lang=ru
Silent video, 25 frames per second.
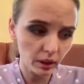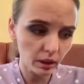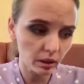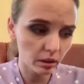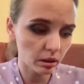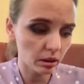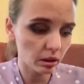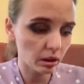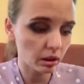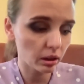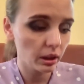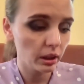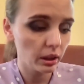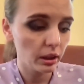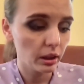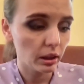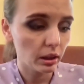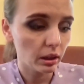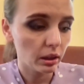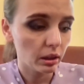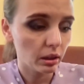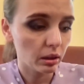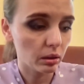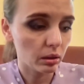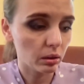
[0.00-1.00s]
Итак,
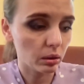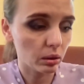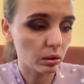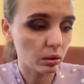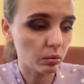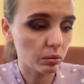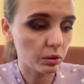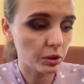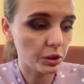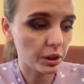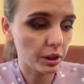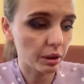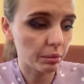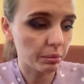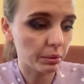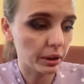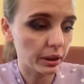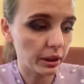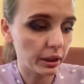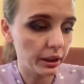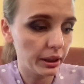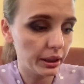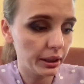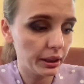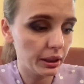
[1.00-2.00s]
уважаемые
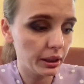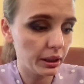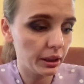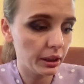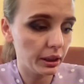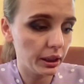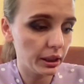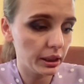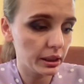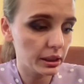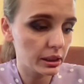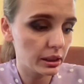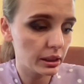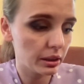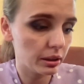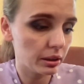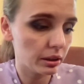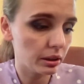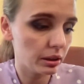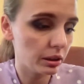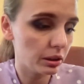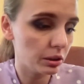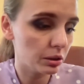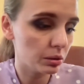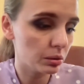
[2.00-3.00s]
коллеги, если
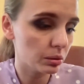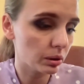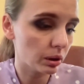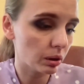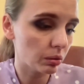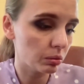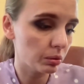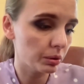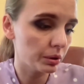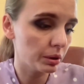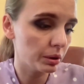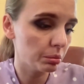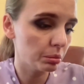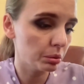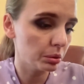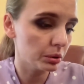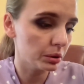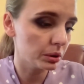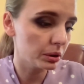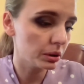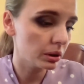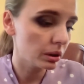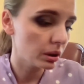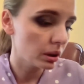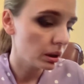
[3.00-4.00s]
есть у
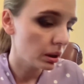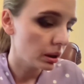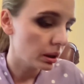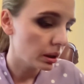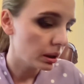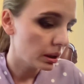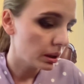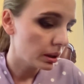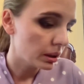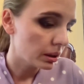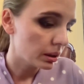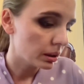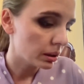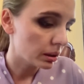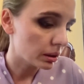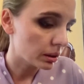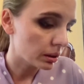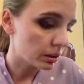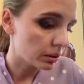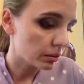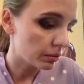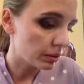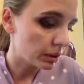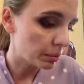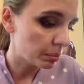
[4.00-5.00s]
кого-нибудь
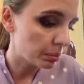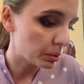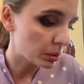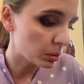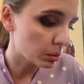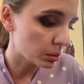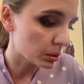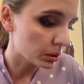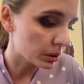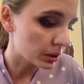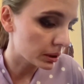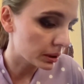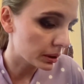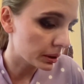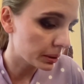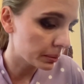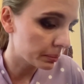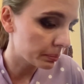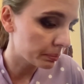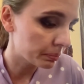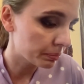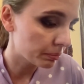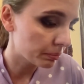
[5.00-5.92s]
вопросы,